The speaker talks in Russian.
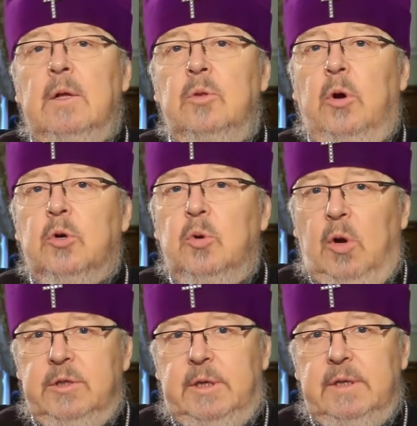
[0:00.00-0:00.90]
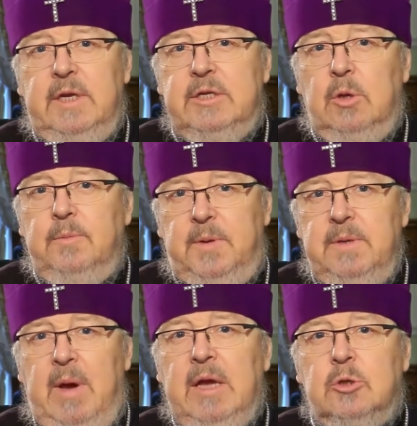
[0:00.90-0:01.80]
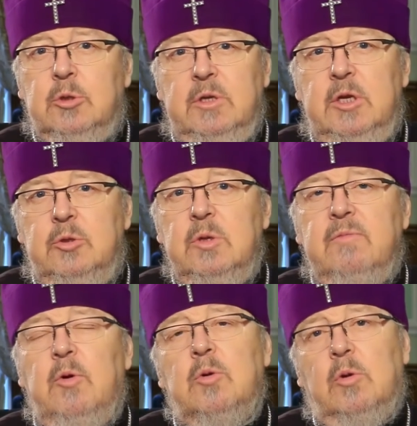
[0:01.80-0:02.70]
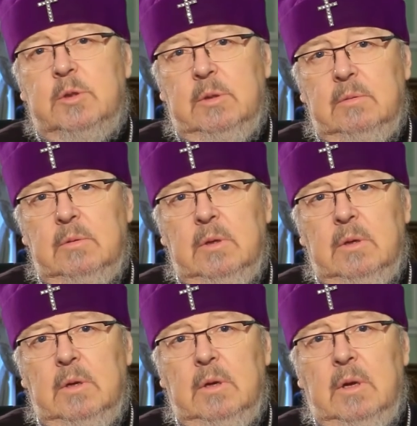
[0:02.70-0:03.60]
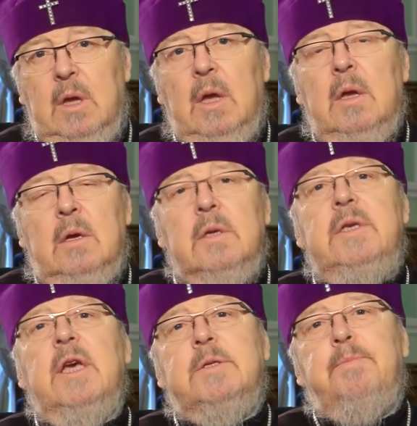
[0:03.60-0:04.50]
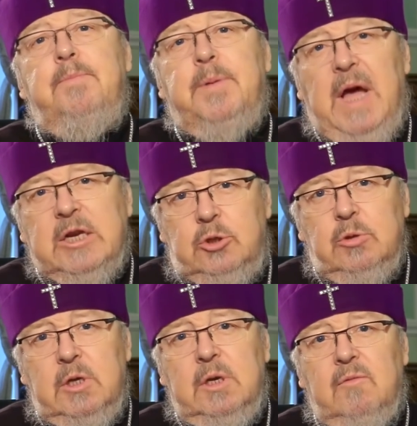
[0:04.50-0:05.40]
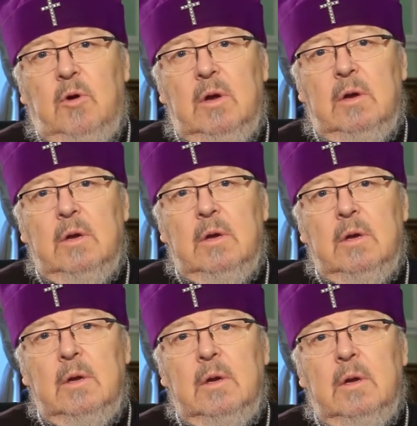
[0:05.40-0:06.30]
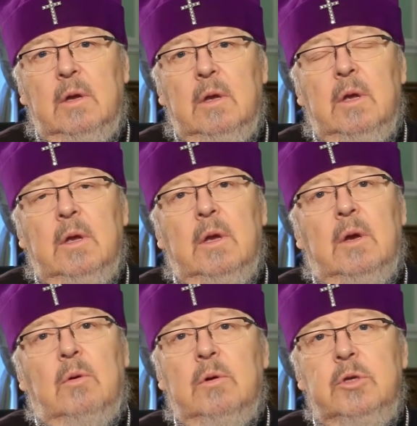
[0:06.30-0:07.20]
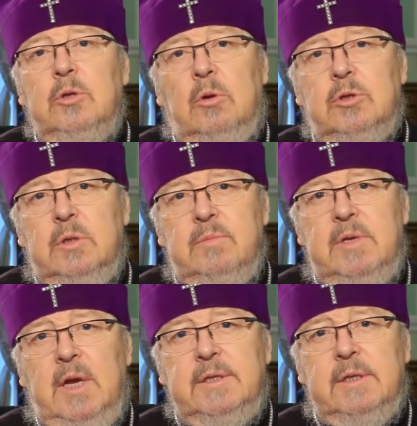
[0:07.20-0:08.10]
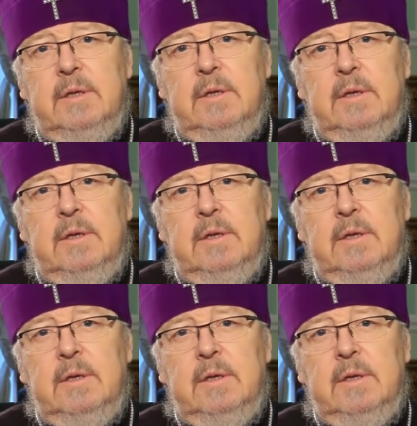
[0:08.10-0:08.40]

Но род, если он понимает, что есть у него род, есть пращуры его – он не должен менять.